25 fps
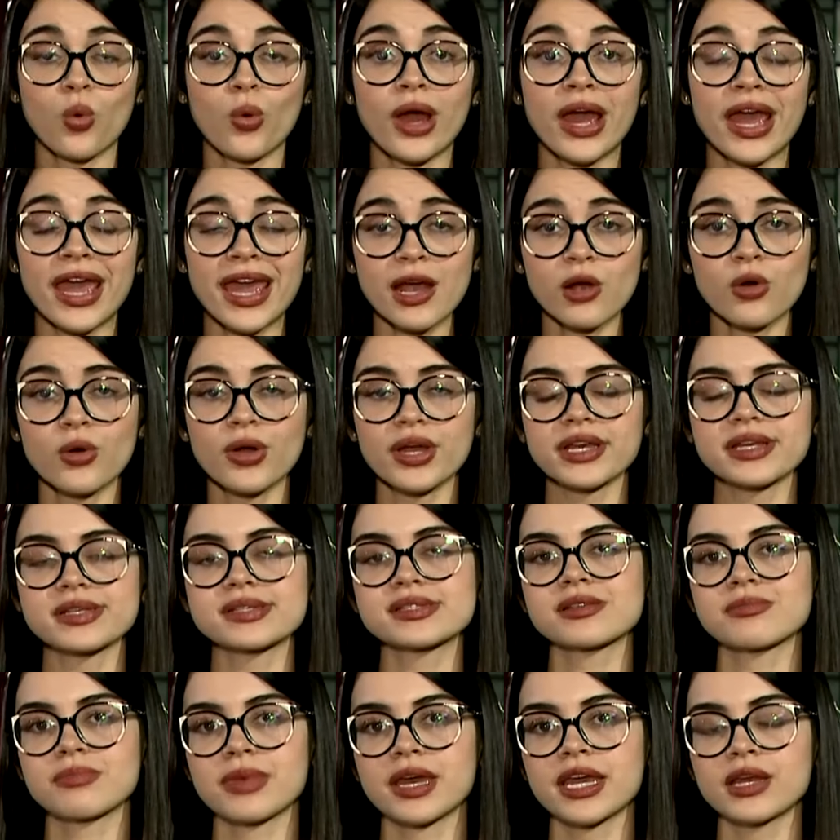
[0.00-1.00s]
o
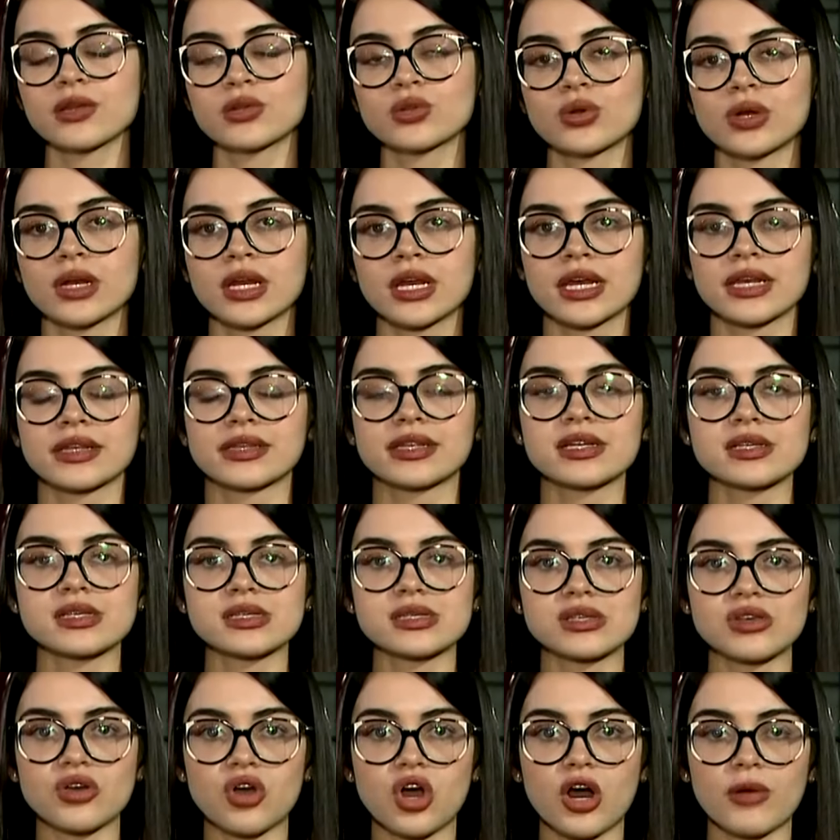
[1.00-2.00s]
reconhecimento
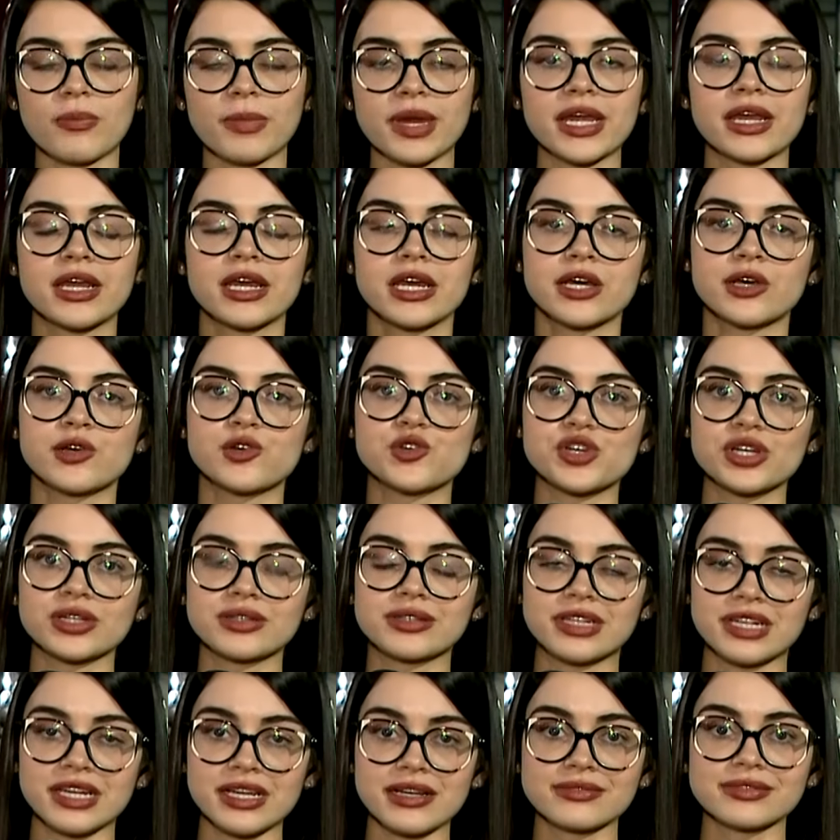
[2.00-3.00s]
desse homem de
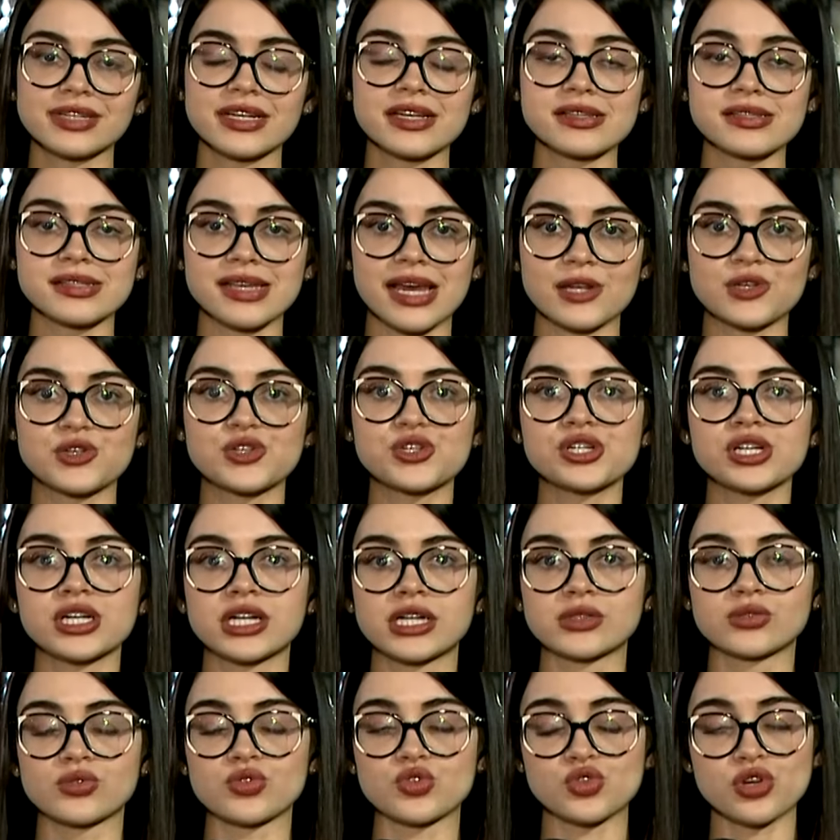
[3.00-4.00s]
37
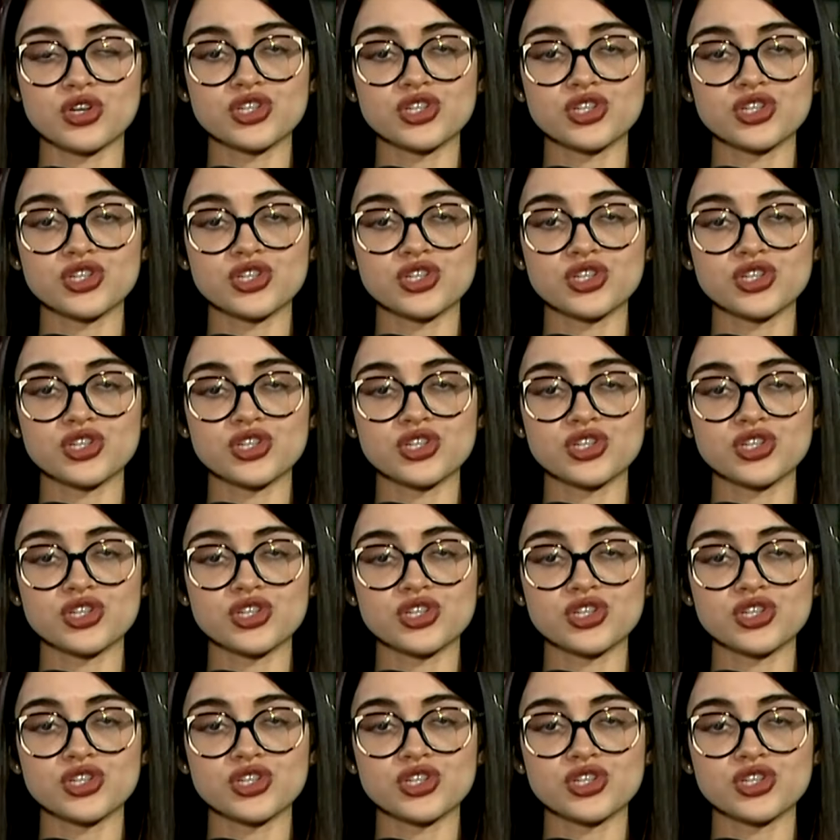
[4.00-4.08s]
anos.